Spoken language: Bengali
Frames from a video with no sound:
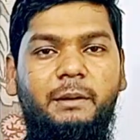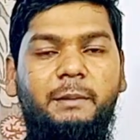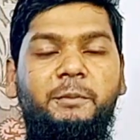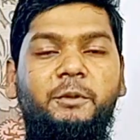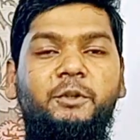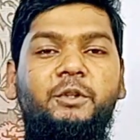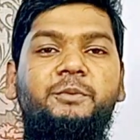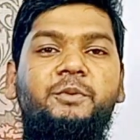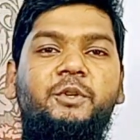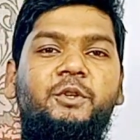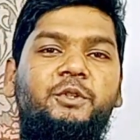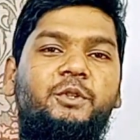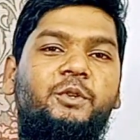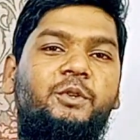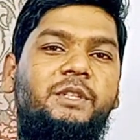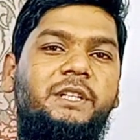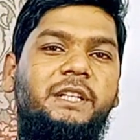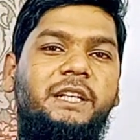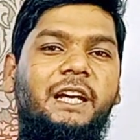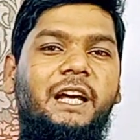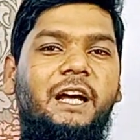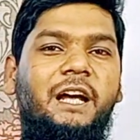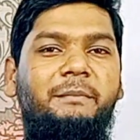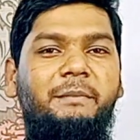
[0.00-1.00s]
আমার প্রথম শর্ত
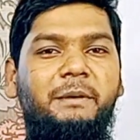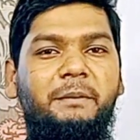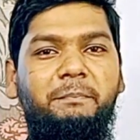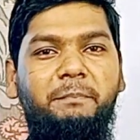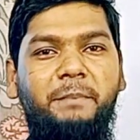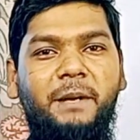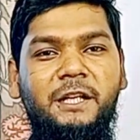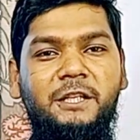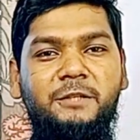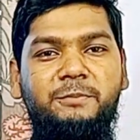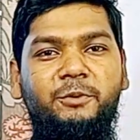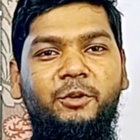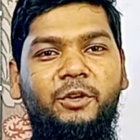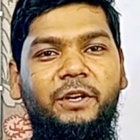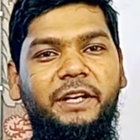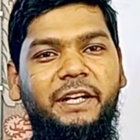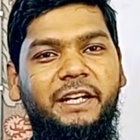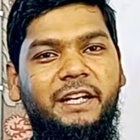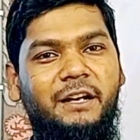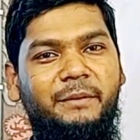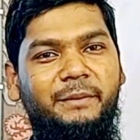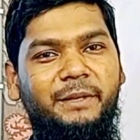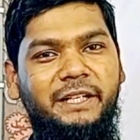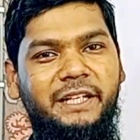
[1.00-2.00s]
হচ্ছে কি আমি পাঁচ
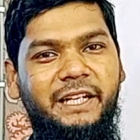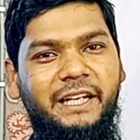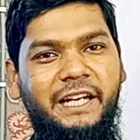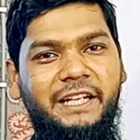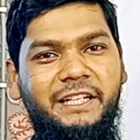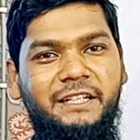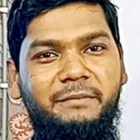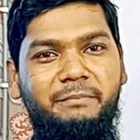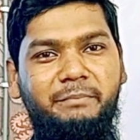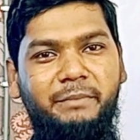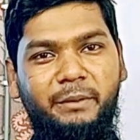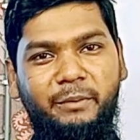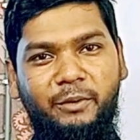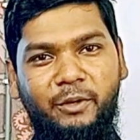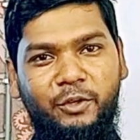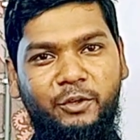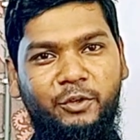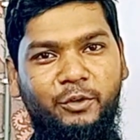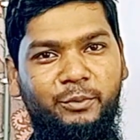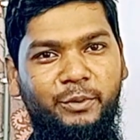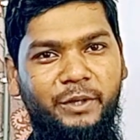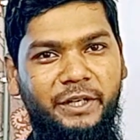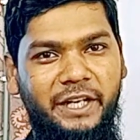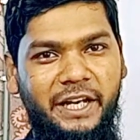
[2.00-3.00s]
প্রকারের গ্রামাটিক্যাল আইটেম
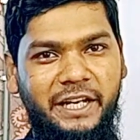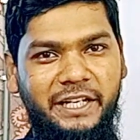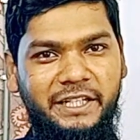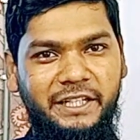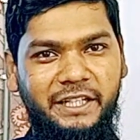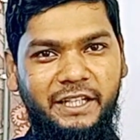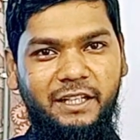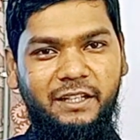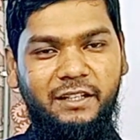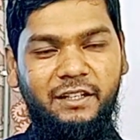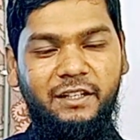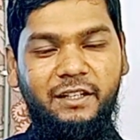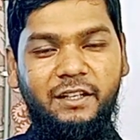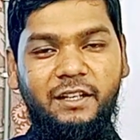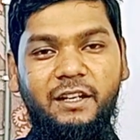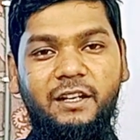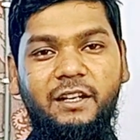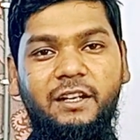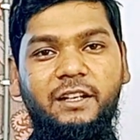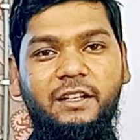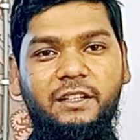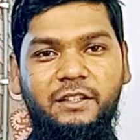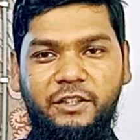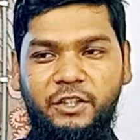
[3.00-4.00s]
ব্যবহার করবো এই রাইটিংয়ে
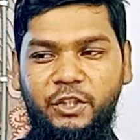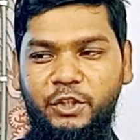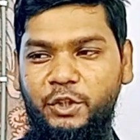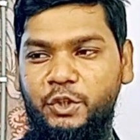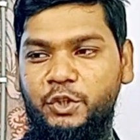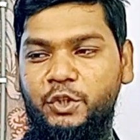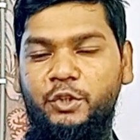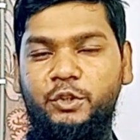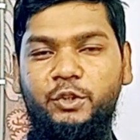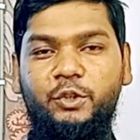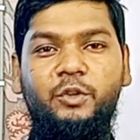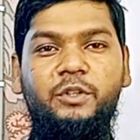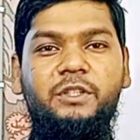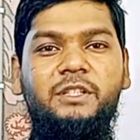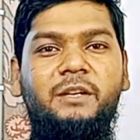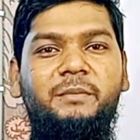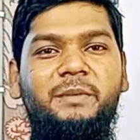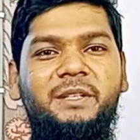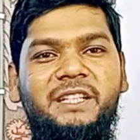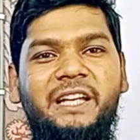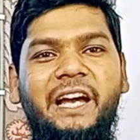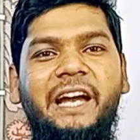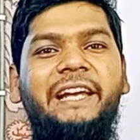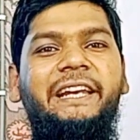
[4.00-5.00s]
দ্বিতীয় শর্ত হচ্ছে
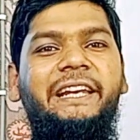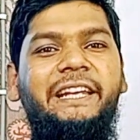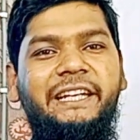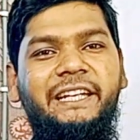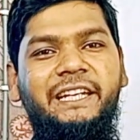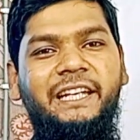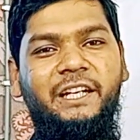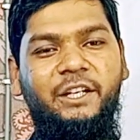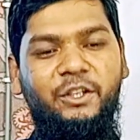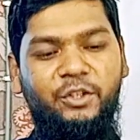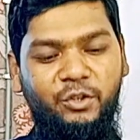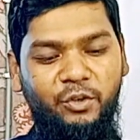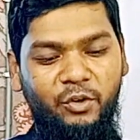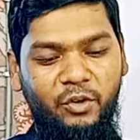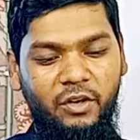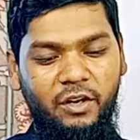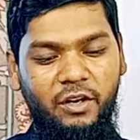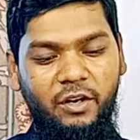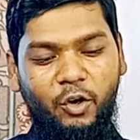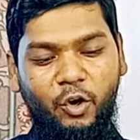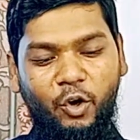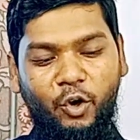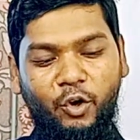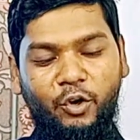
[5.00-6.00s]
আমি যাই লিখি না কেন
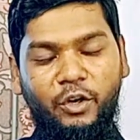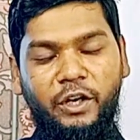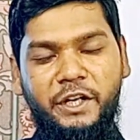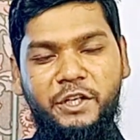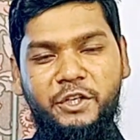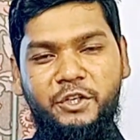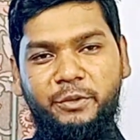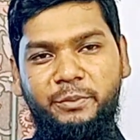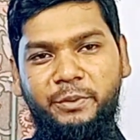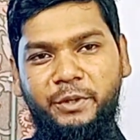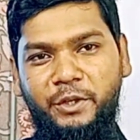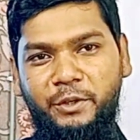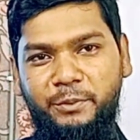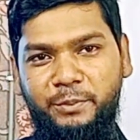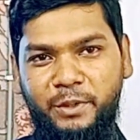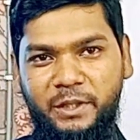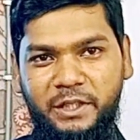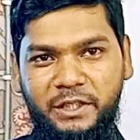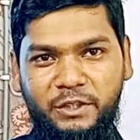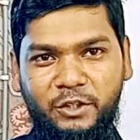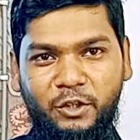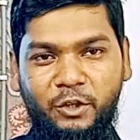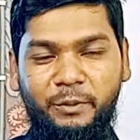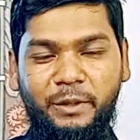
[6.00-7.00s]
অনলাইন শপিংয়ের
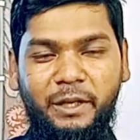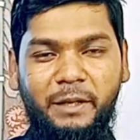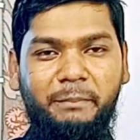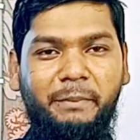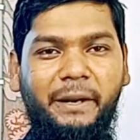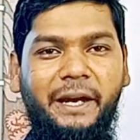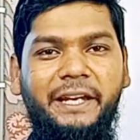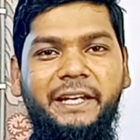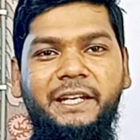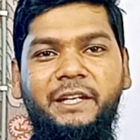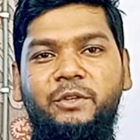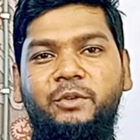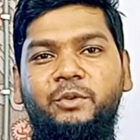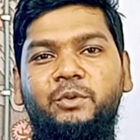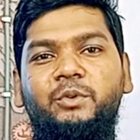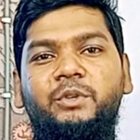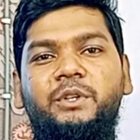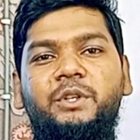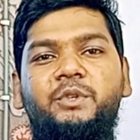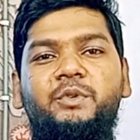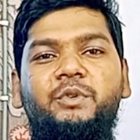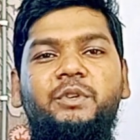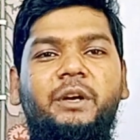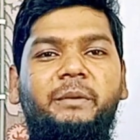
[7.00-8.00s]
উপর লিখতে হবে এর বাইরে
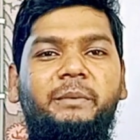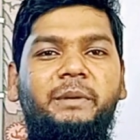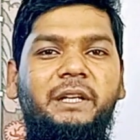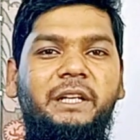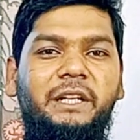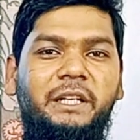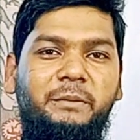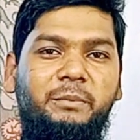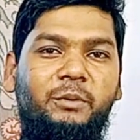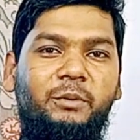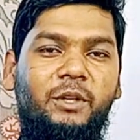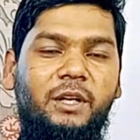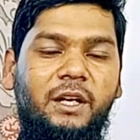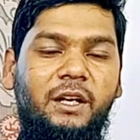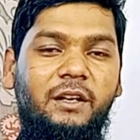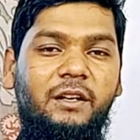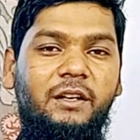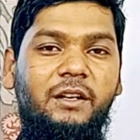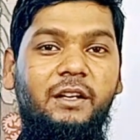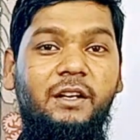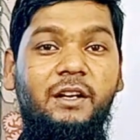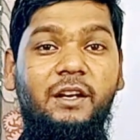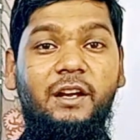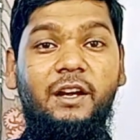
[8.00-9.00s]
কোনো কিছুই আমি লিখবো না
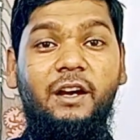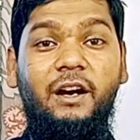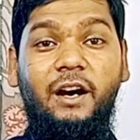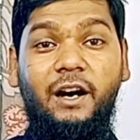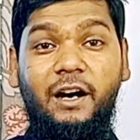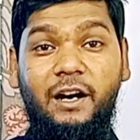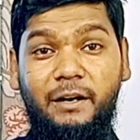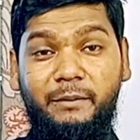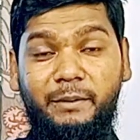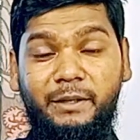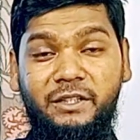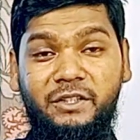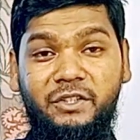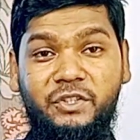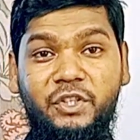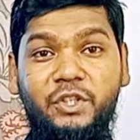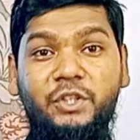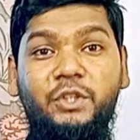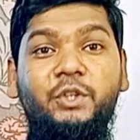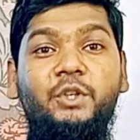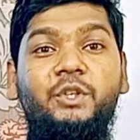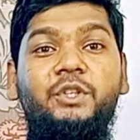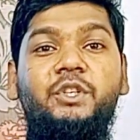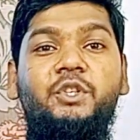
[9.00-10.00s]
আর আমার
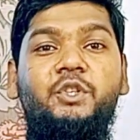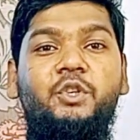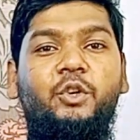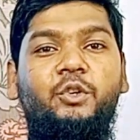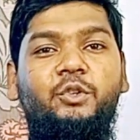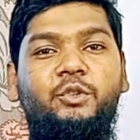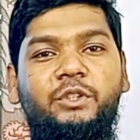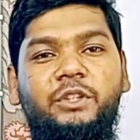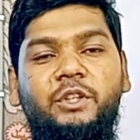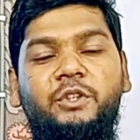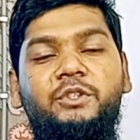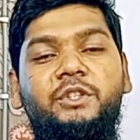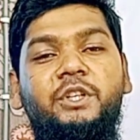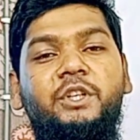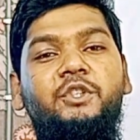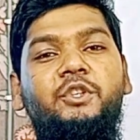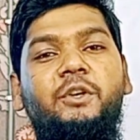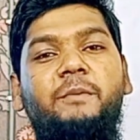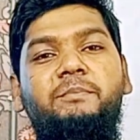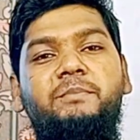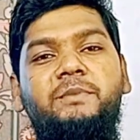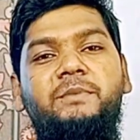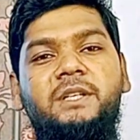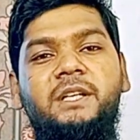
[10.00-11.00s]
তৃতীয় যে শর্ত এটা হচ্ছে
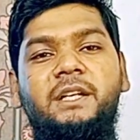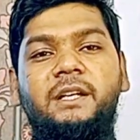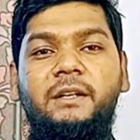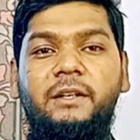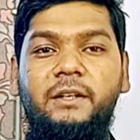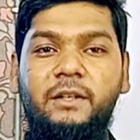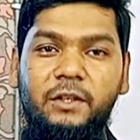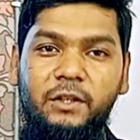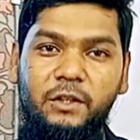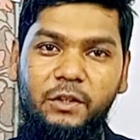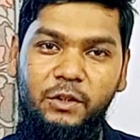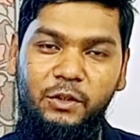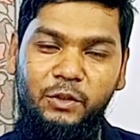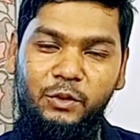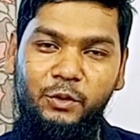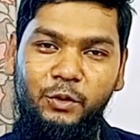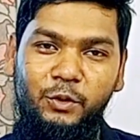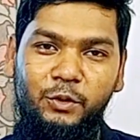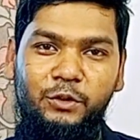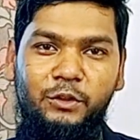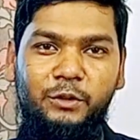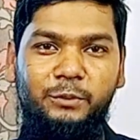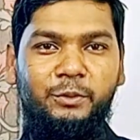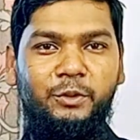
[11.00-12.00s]
সবচেয়ে
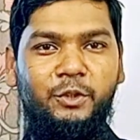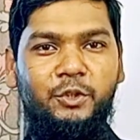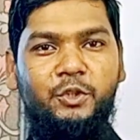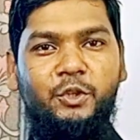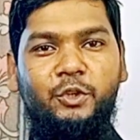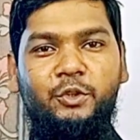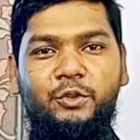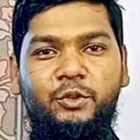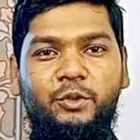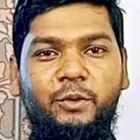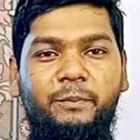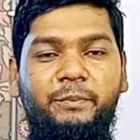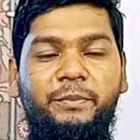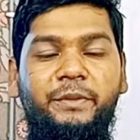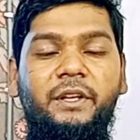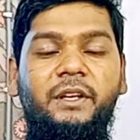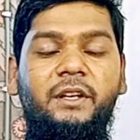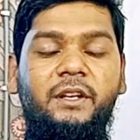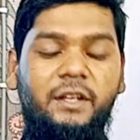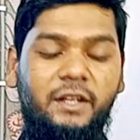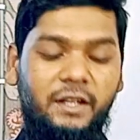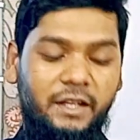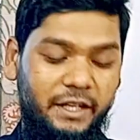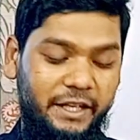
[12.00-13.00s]
গুরুত্বপূর্ণ শর্ত
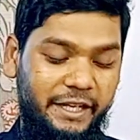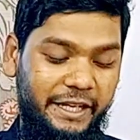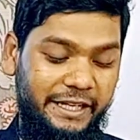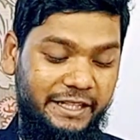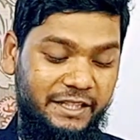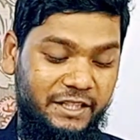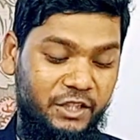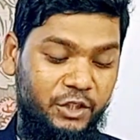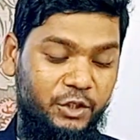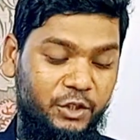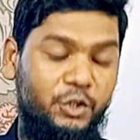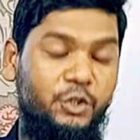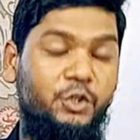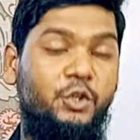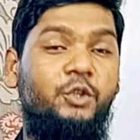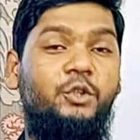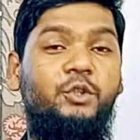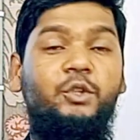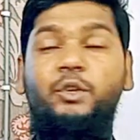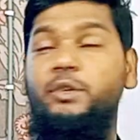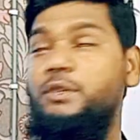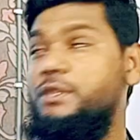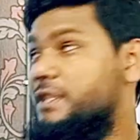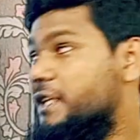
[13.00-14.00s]
এই তৃতীয়
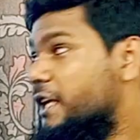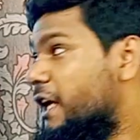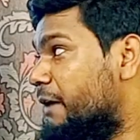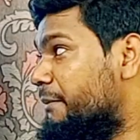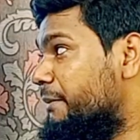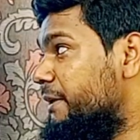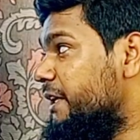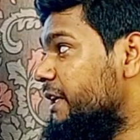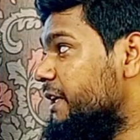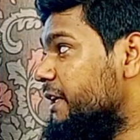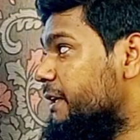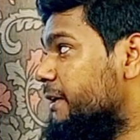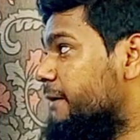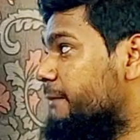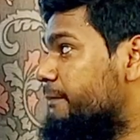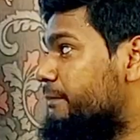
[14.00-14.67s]
শর্ত হচ্ছে আমি